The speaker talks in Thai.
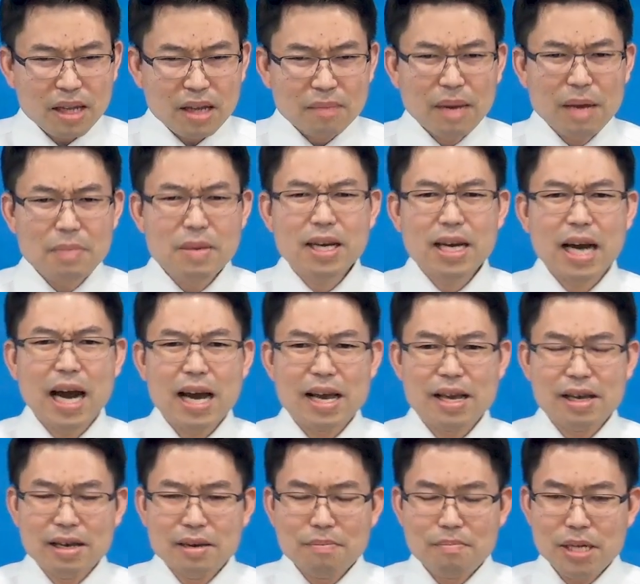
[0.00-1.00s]
ไม่มีใคร
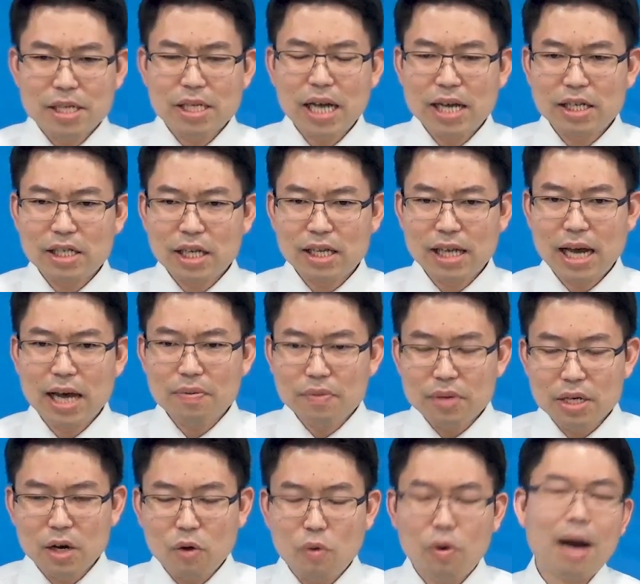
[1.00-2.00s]
มีชัยชนะเห
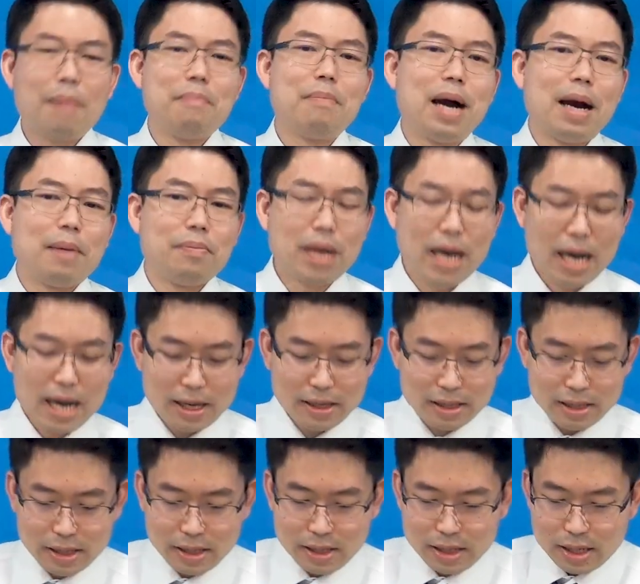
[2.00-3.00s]
นือความบาปได้
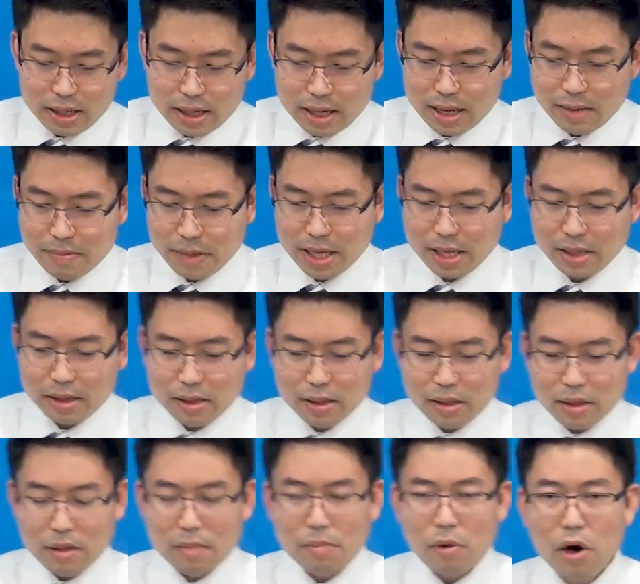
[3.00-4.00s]
เอเมน
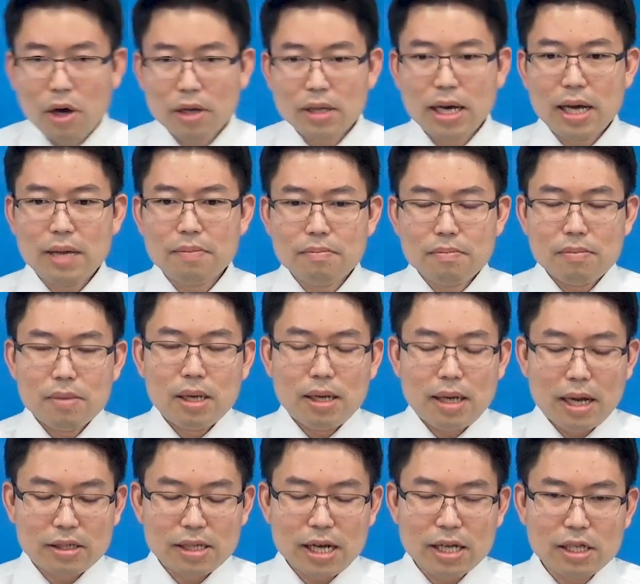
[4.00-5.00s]
เพราะฉะนั้นห
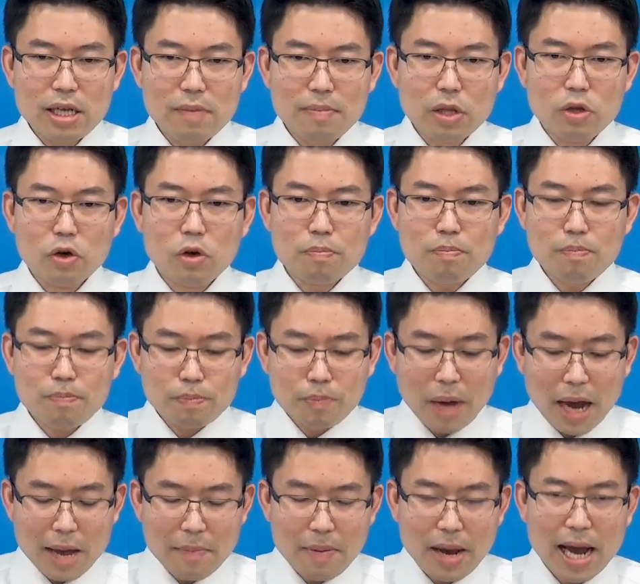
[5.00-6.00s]
ลังจากที่มนุษย์
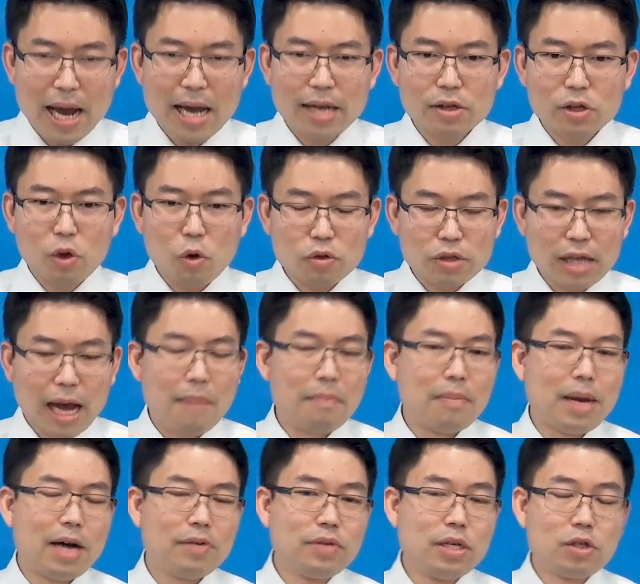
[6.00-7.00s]
พ่ายแพ้ตก
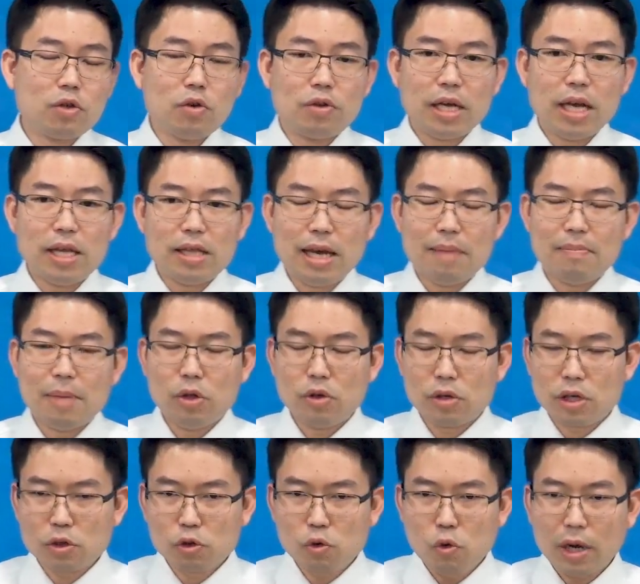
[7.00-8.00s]
ต่ำแล้วในสวนเอเดนมนุษ
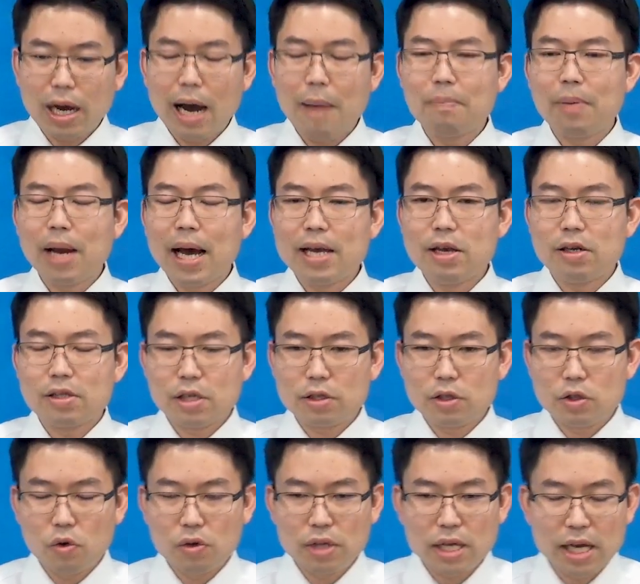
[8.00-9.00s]
ย์ก็ถูกขับไล่ออกจาก
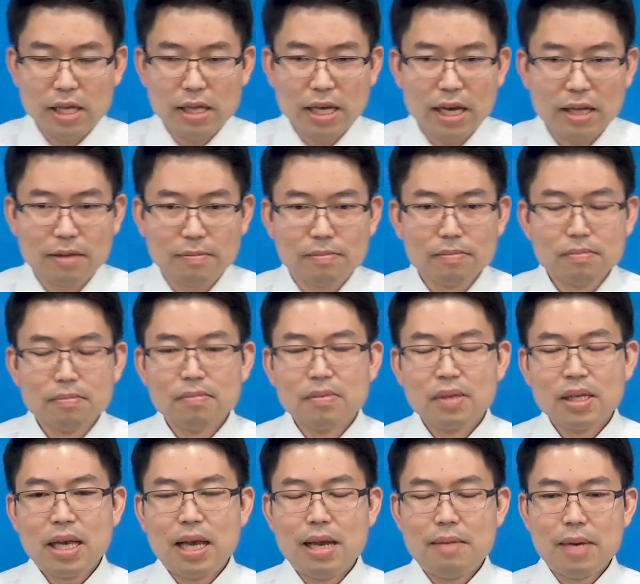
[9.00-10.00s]
สวนเอเดน
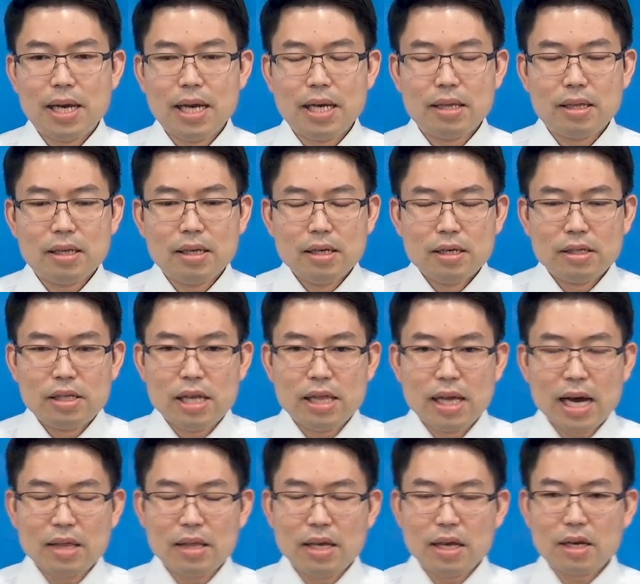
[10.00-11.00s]
เอเมนที่
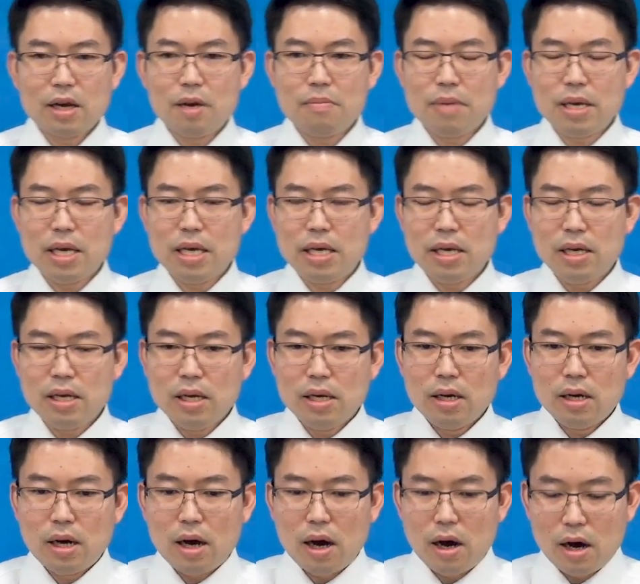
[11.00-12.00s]
นั่นเนี่ยก็มี
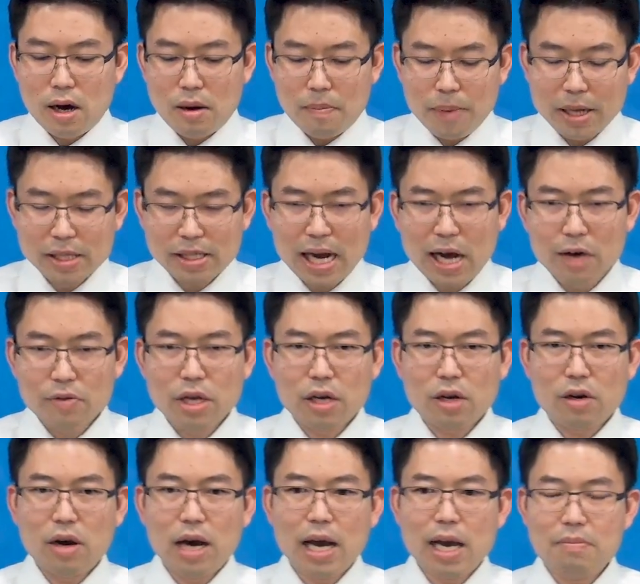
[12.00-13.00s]
พระเจ้าเนี่ย
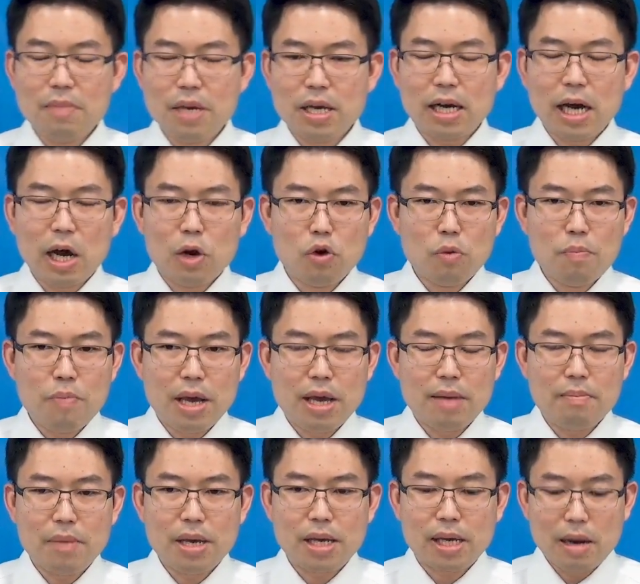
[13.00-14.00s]
ก็ให้มีคารูบี
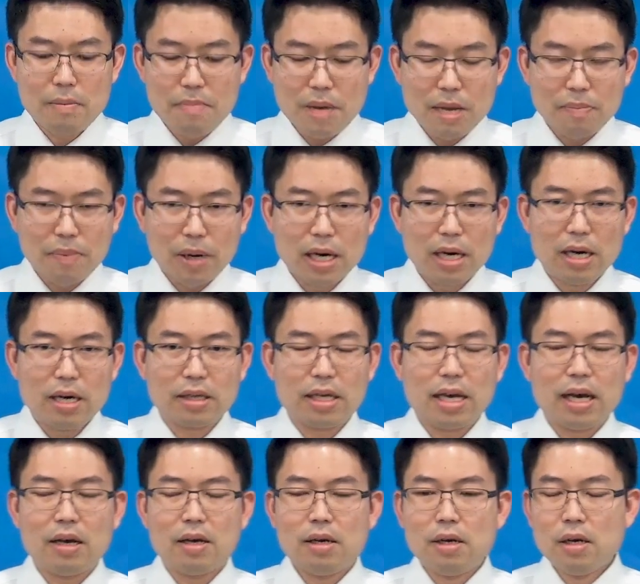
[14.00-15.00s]
มมีกระบี่เพลิงเนี่ย